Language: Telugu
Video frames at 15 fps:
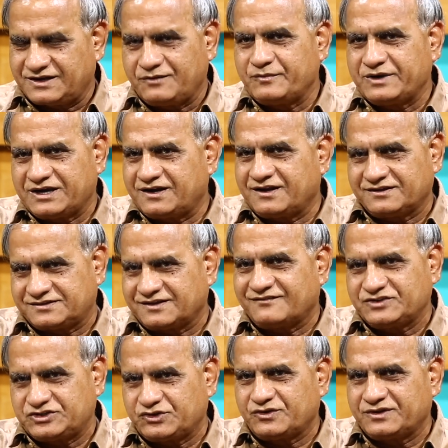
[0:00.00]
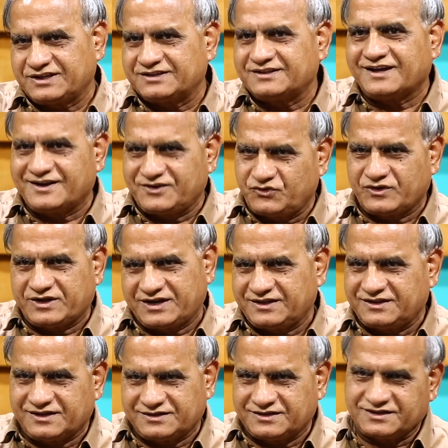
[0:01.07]
లిమిటెడ్ ఆ సంస్థ ఉంది కదా దాని ద్వారా
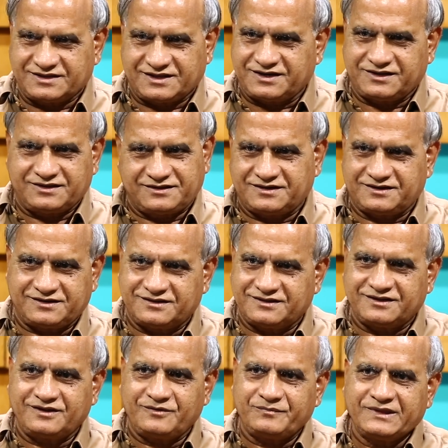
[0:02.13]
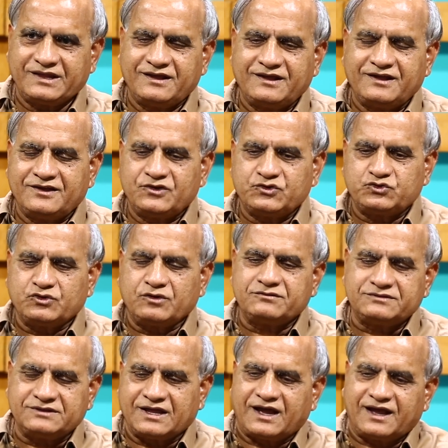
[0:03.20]
ఇదంతా జరిగిందని కదా సో
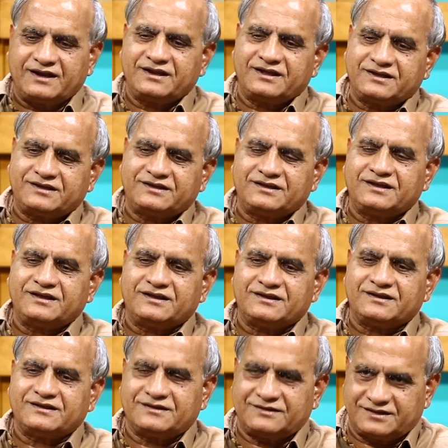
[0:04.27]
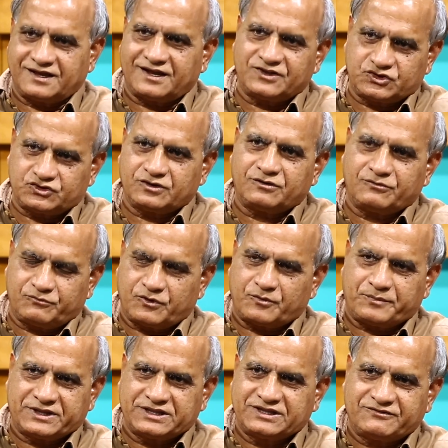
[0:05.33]
దానికి దాంతో
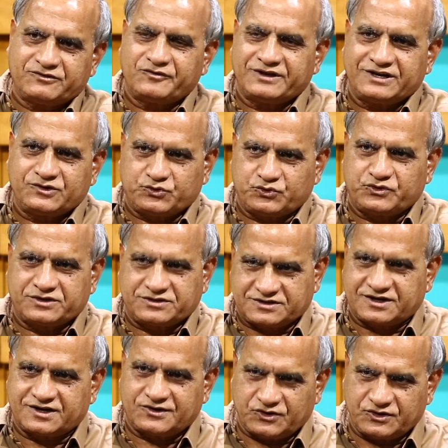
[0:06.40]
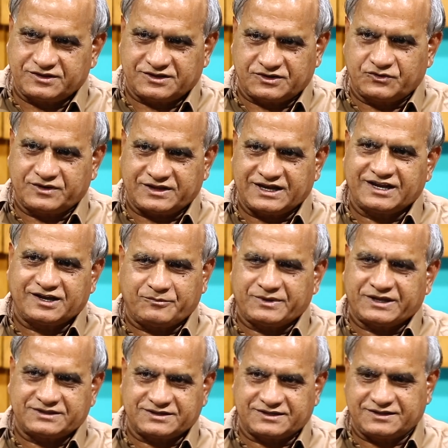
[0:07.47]
ఒప్పందం ఇవన్నీ కుదుర్చడంలో ఇతను కీలక
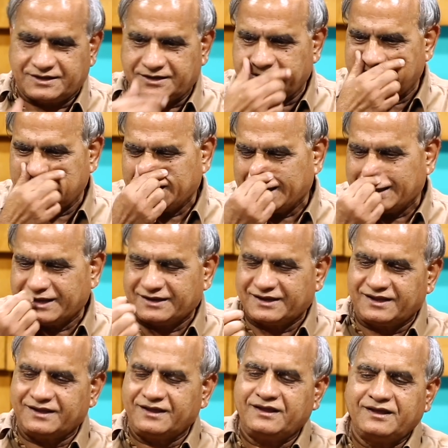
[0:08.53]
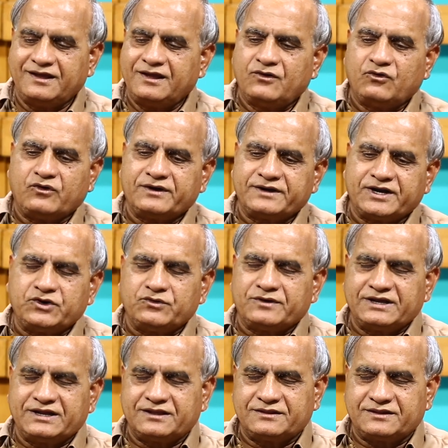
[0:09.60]
పాత్రధారేనే అలాగే ఒక రెండు
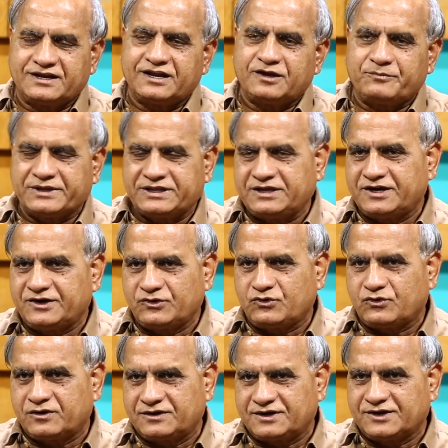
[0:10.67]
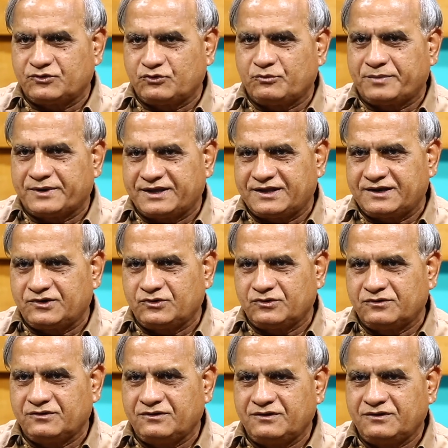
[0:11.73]
వందల పదిహేడు కోట్ల రూపాయలు